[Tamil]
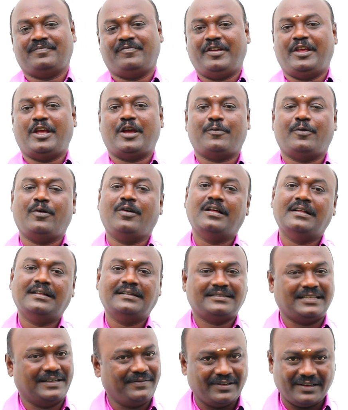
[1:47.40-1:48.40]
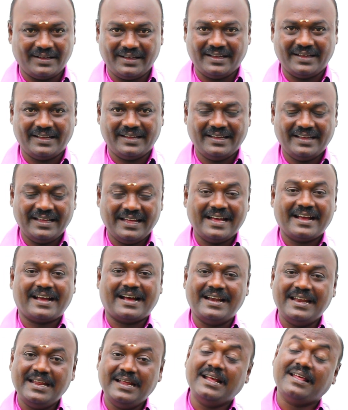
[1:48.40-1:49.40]
விஏஓ தவறு
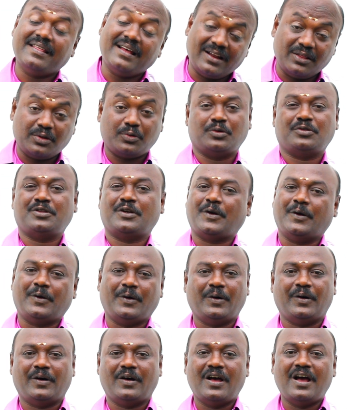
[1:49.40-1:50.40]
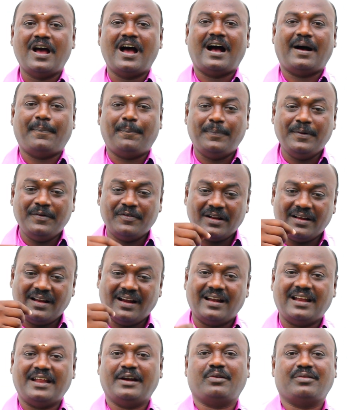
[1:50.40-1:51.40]
இங்கே தான் வந்து கொடுத்துருக்கணும் அப்போ
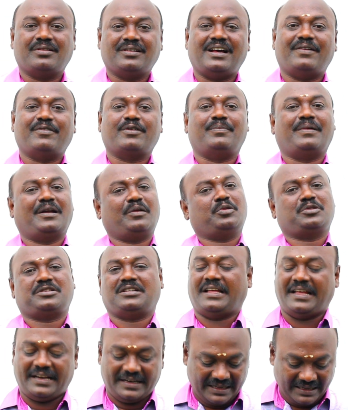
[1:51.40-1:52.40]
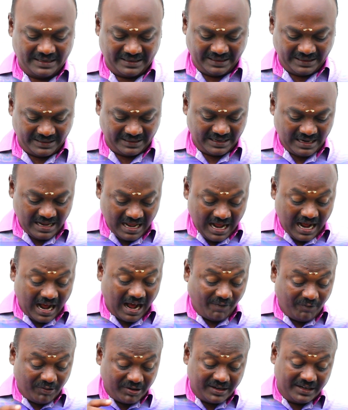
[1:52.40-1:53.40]
இவ்வளோலாம் விளையாடுறதுக்கு அவர் மனநல சொல்லாயிருக்காரு
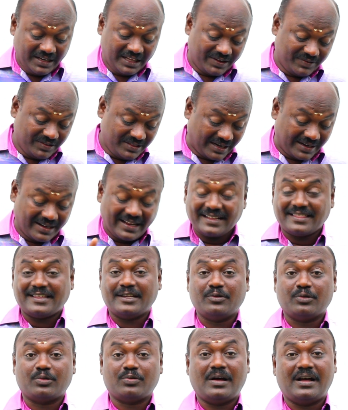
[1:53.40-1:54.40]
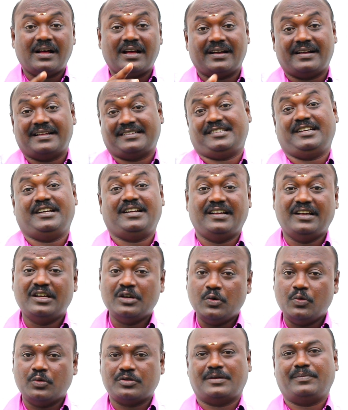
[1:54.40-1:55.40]
அவருக்கு நீங்கள் வந்து ரெண்டாயிரத்தி ஐநூறுரூவா நஷ்டிட்டு
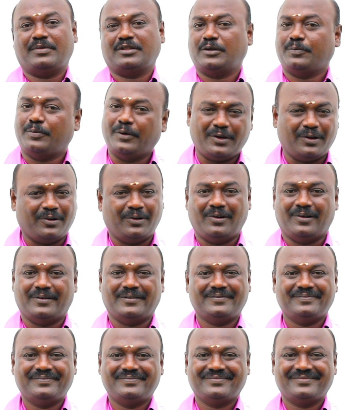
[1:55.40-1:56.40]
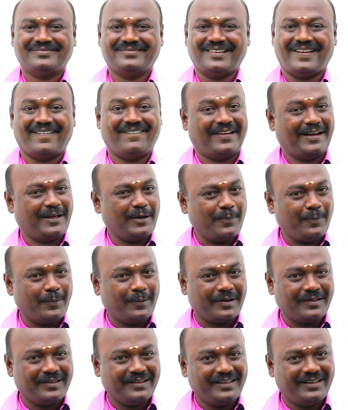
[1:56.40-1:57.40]
உங்கள் சம்பளத்தை பிடிக்கணும் வழக்கு
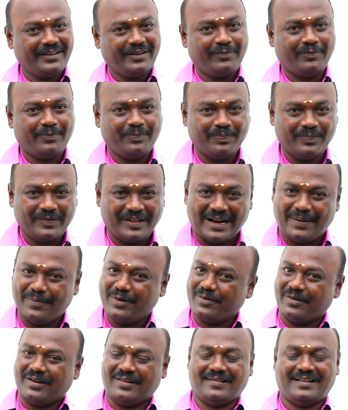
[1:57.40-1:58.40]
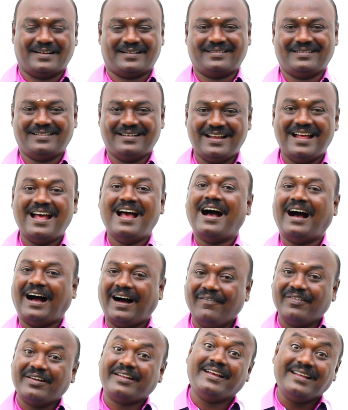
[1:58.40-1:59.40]
போட்டது கிராம நிர்வாக
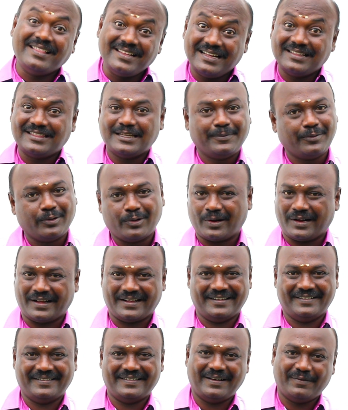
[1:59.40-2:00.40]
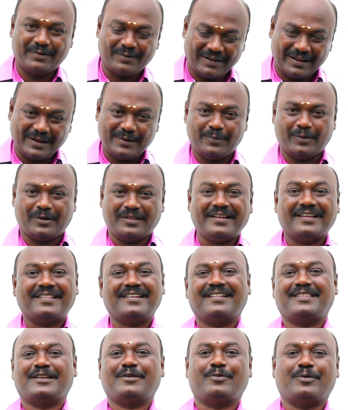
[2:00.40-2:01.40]
அவருக்கு எதிராக திருப்பு கொடுக்குறாங்க அவர் வழக்கு போட்டதுக்கு
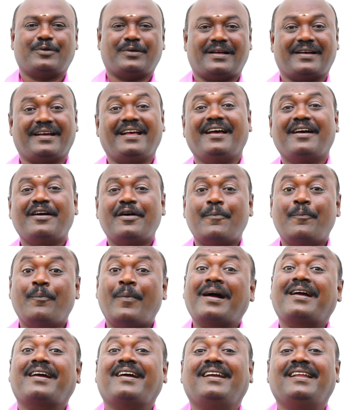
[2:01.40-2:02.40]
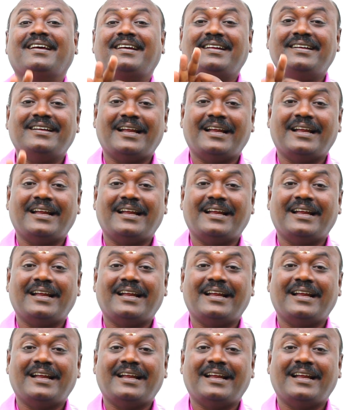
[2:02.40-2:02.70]
எதிராக திருப்பு கொடுக்குறாங்க மக்களுக்கு